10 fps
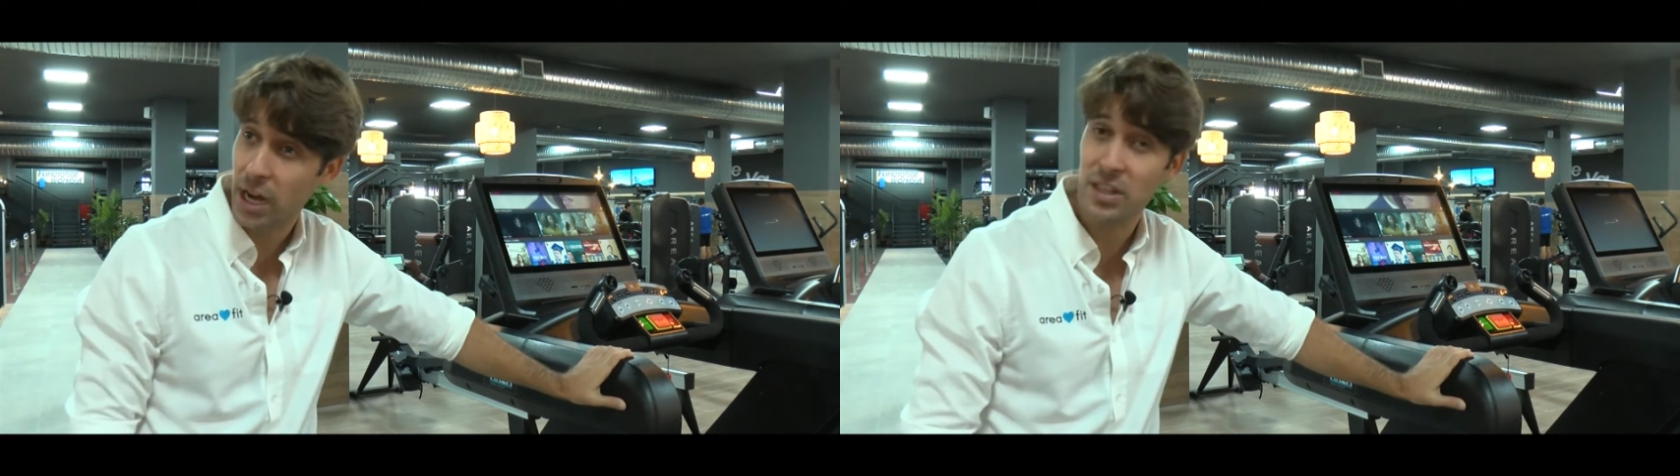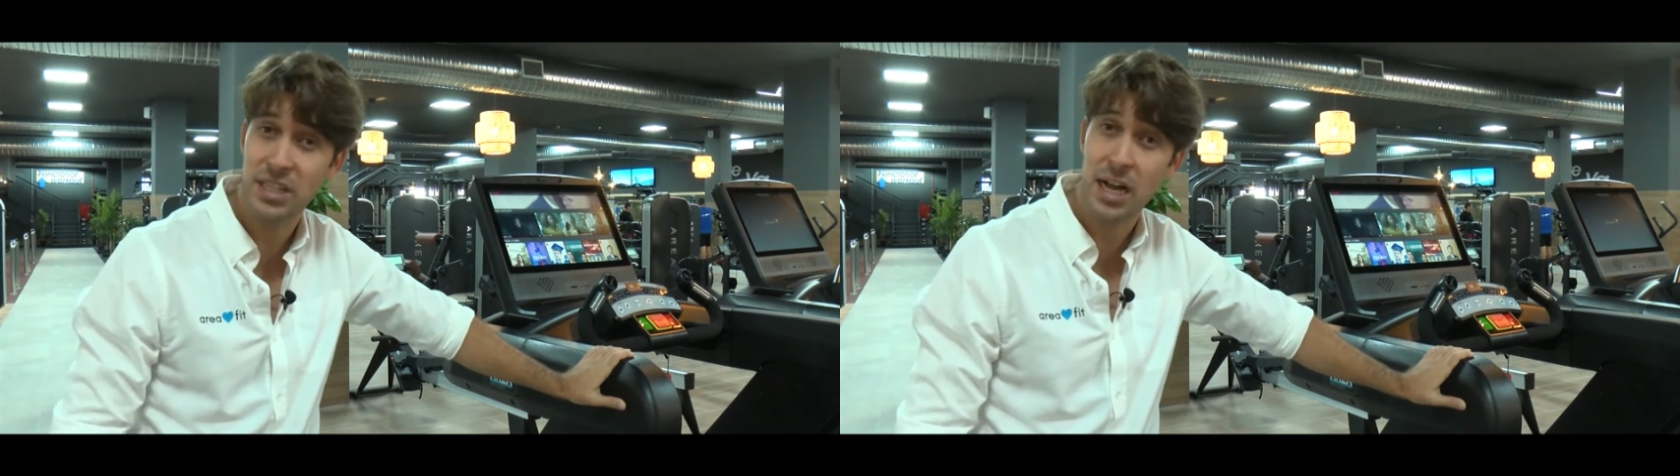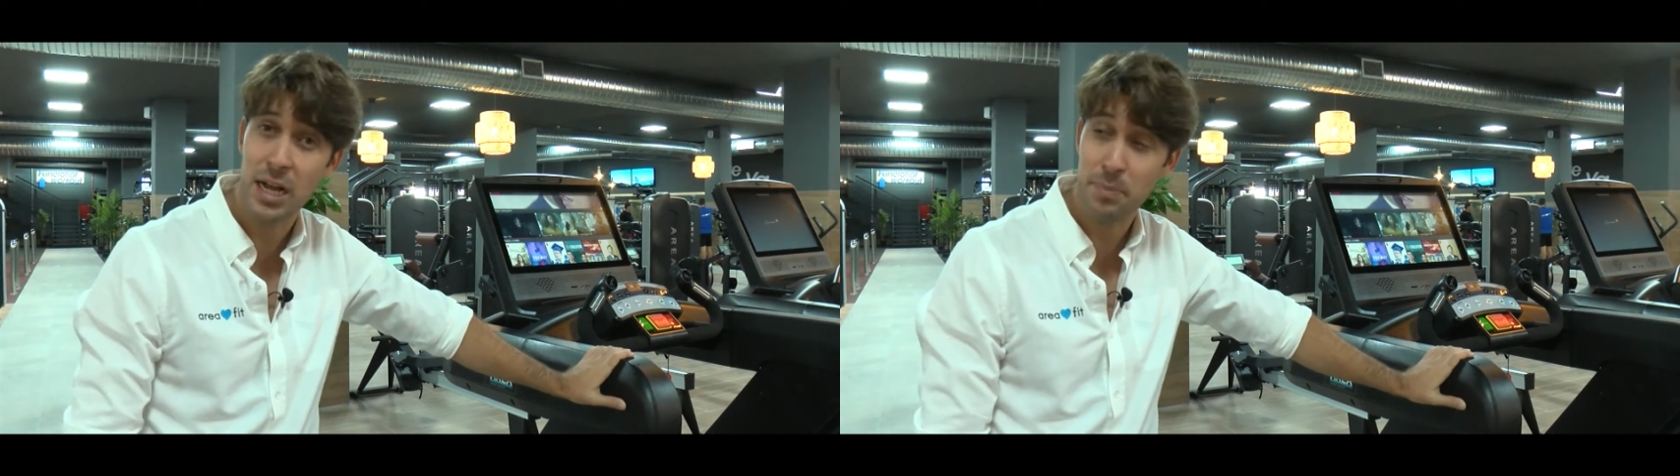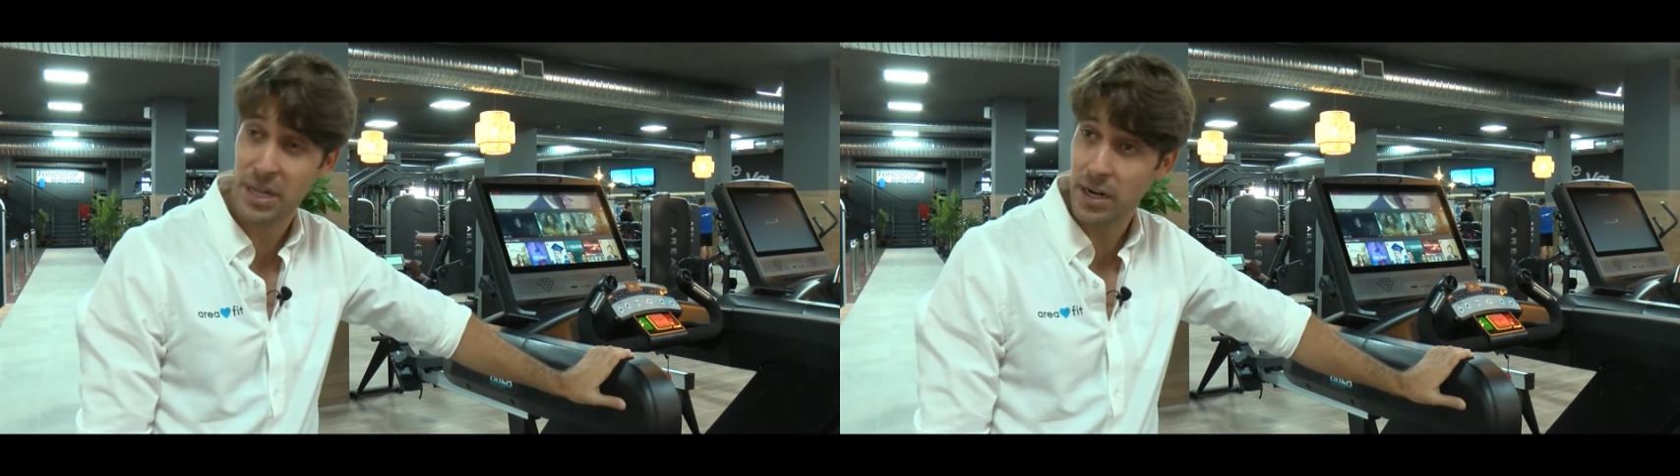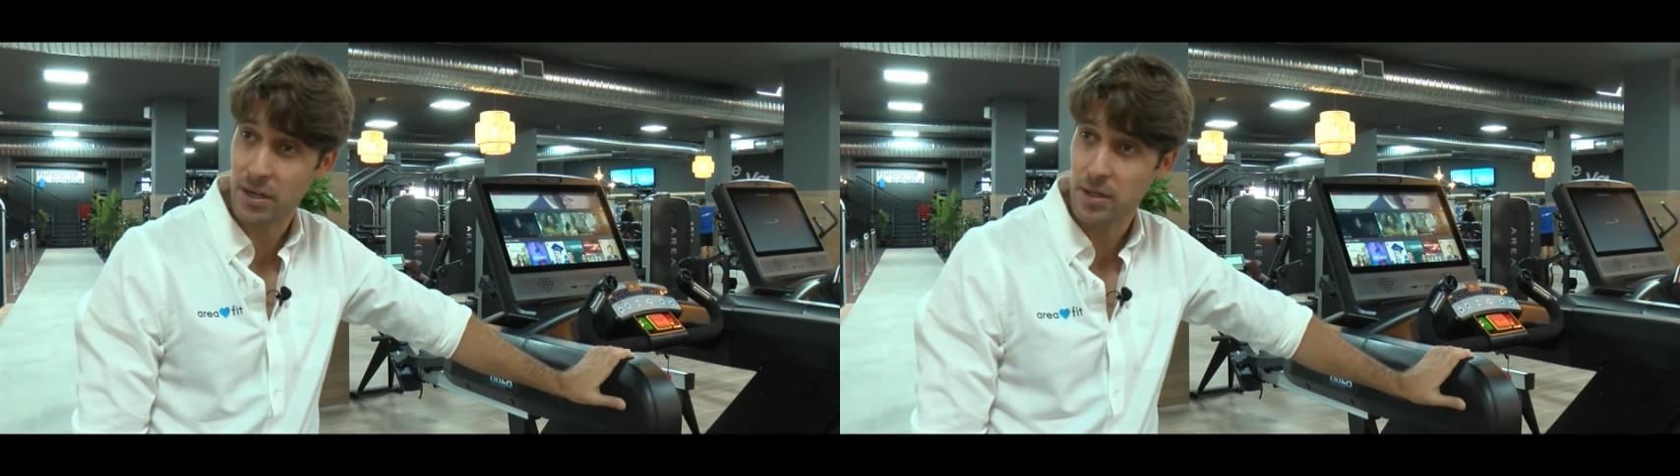nadie tenga que
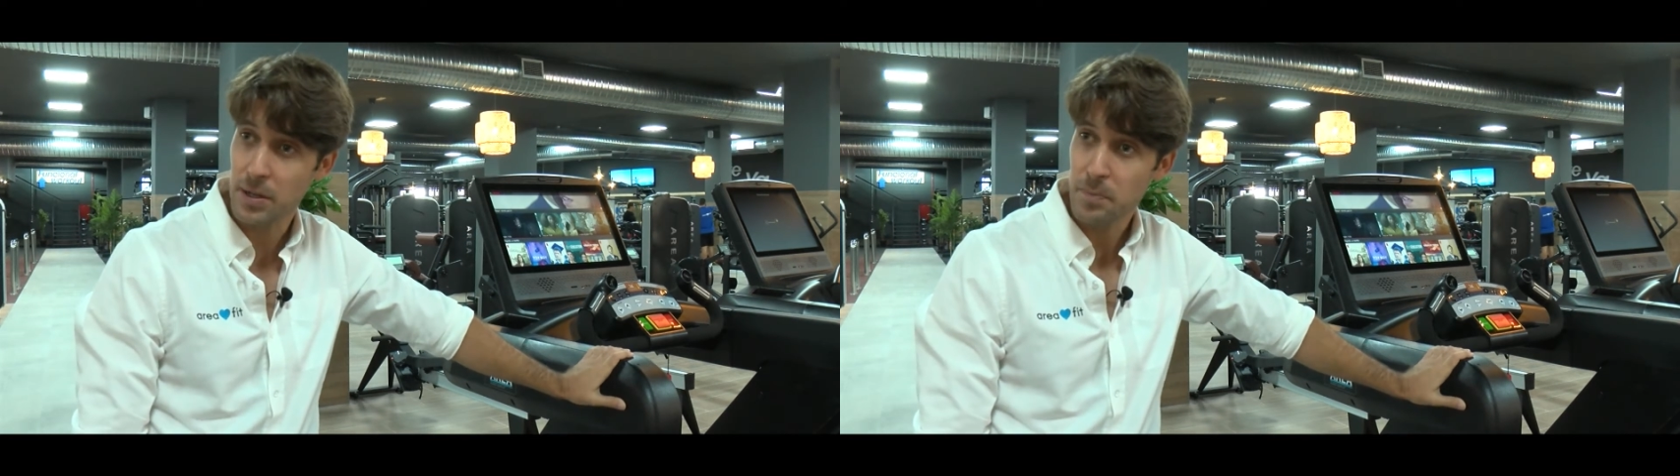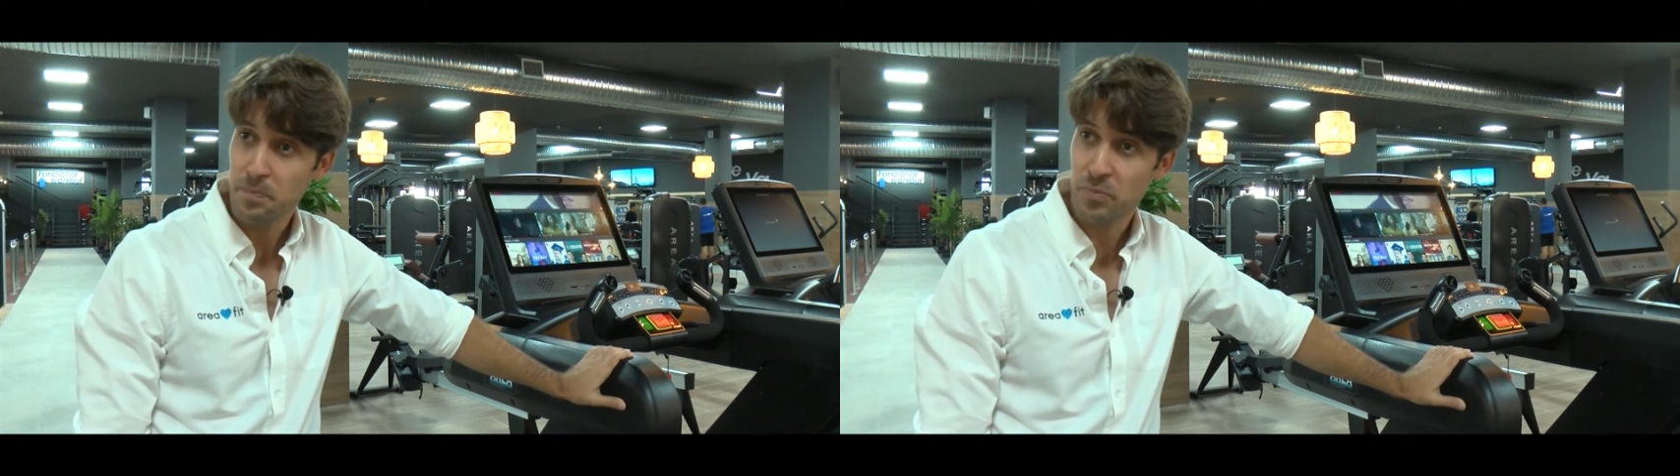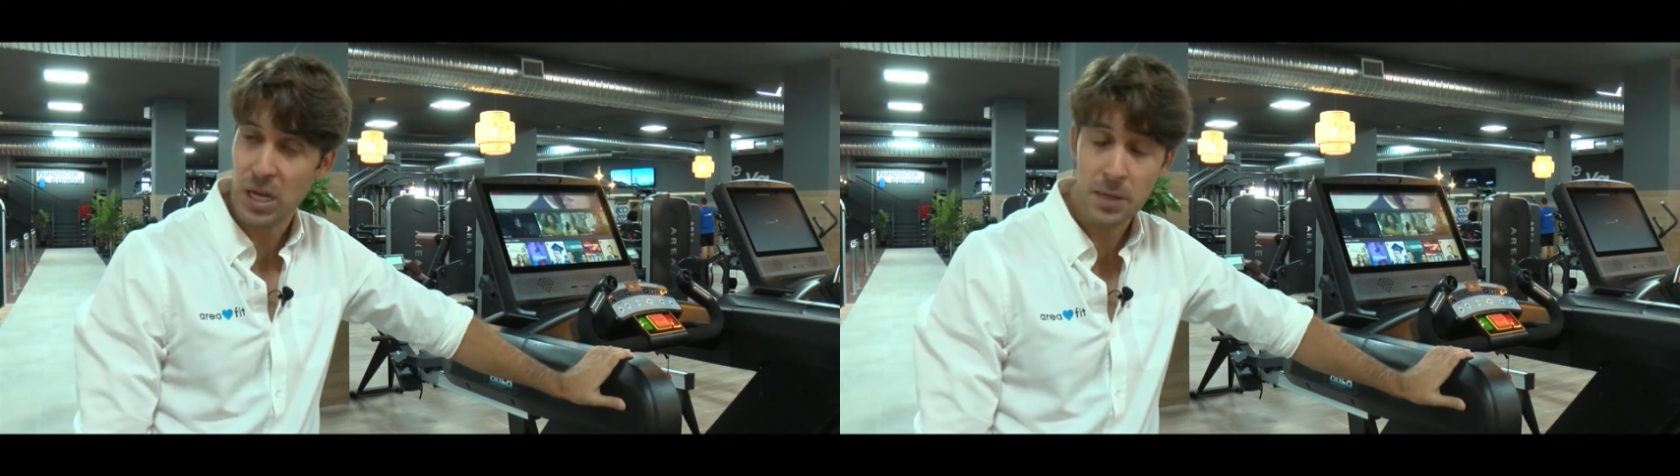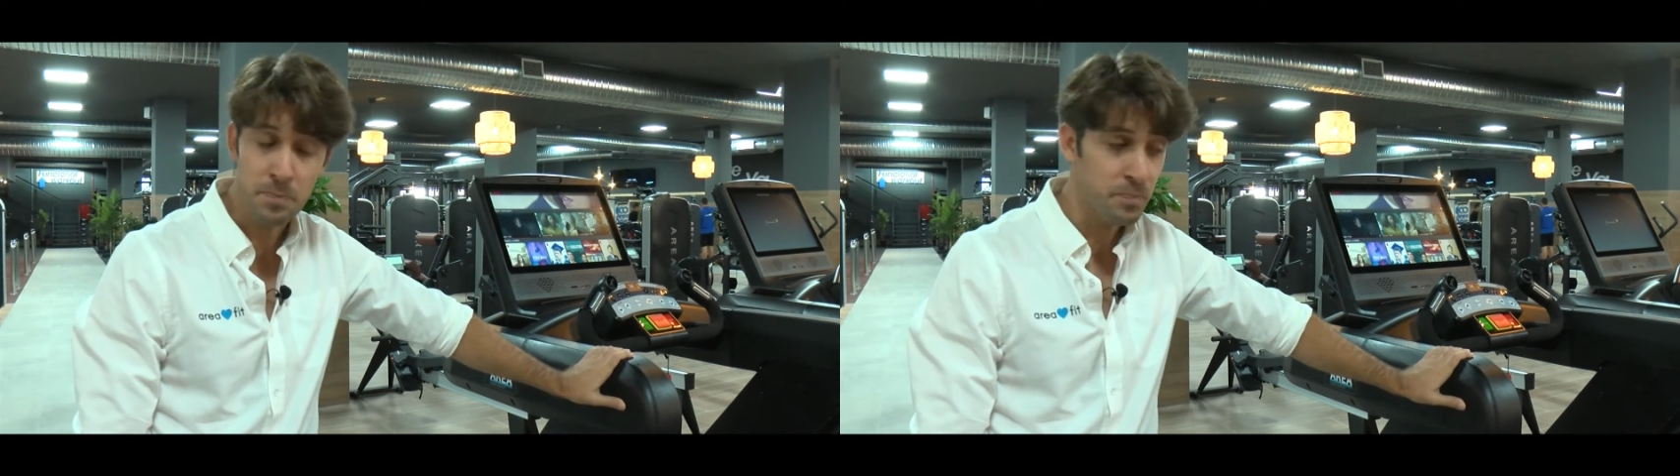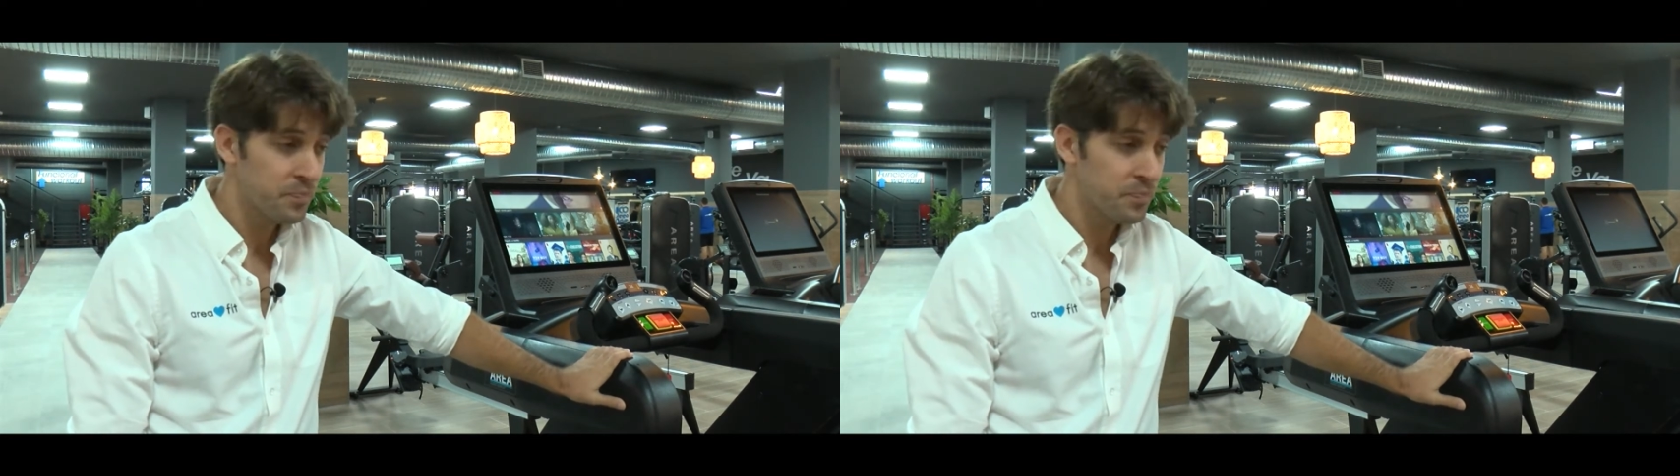esperar, ¿vale?